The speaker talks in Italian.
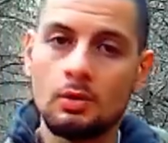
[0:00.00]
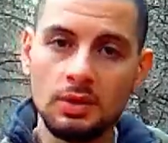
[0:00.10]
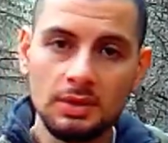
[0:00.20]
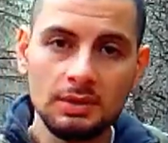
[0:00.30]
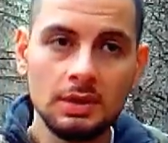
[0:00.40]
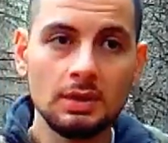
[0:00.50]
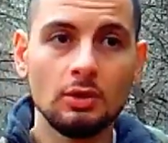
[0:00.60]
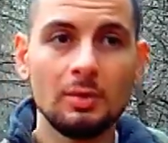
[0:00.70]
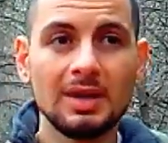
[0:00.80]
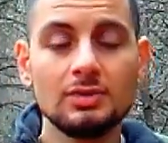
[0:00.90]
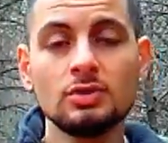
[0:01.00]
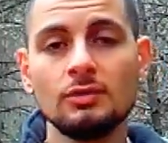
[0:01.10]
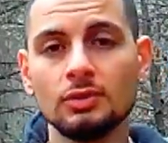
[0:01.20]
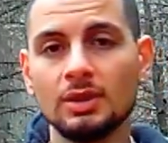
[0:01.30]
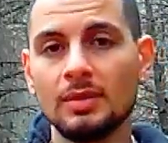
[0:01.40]
Quindi
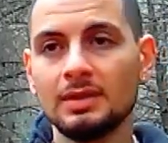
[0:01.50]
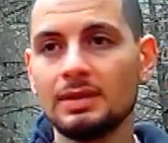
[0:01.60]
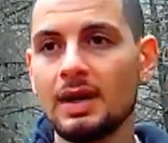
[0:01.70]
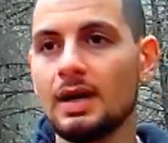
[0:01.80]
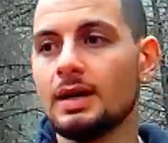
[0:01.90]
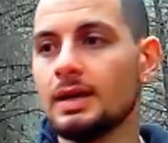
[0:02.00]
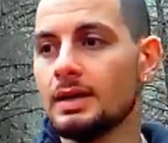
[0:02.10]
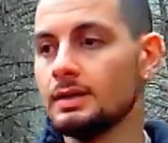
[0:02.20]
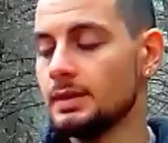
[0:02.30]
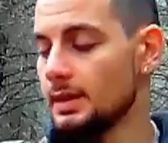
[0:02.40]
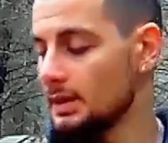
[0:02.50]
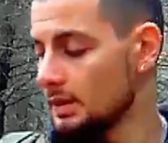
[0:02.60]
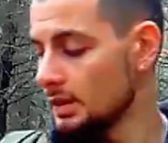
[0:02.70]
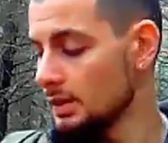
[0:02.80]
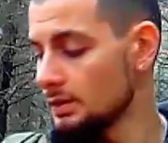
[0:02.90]
l'operazione fondamentale
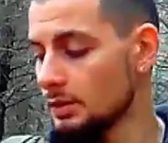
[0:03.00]
nel,